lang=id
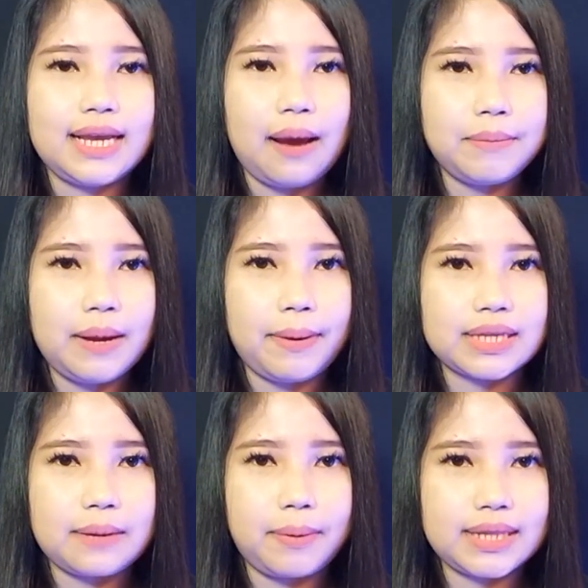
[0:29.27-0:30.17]

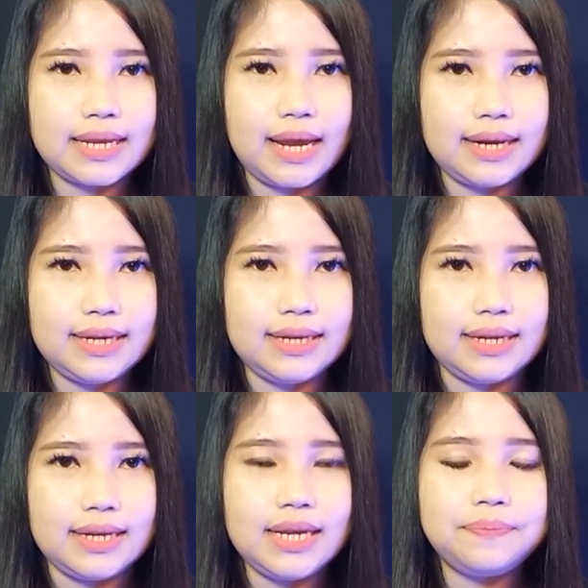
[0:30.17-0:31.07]
mendapatkan pertanyaan
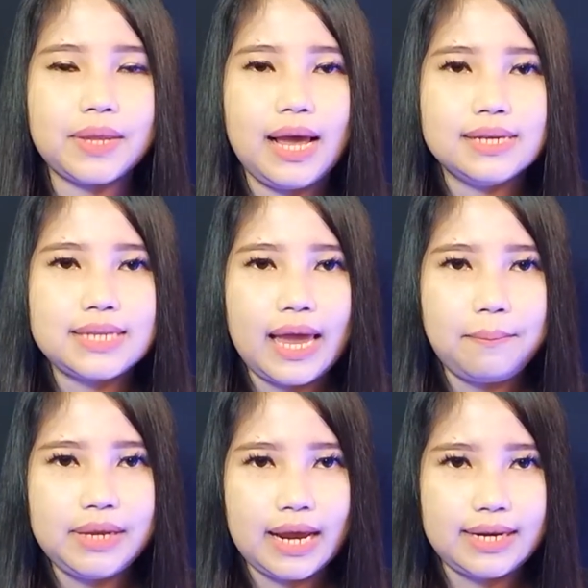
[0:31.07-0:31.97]
ini,
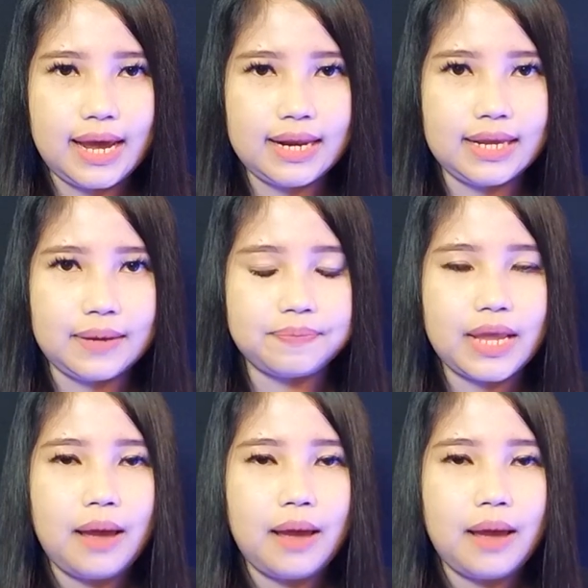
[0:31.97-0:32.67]
saya menyadari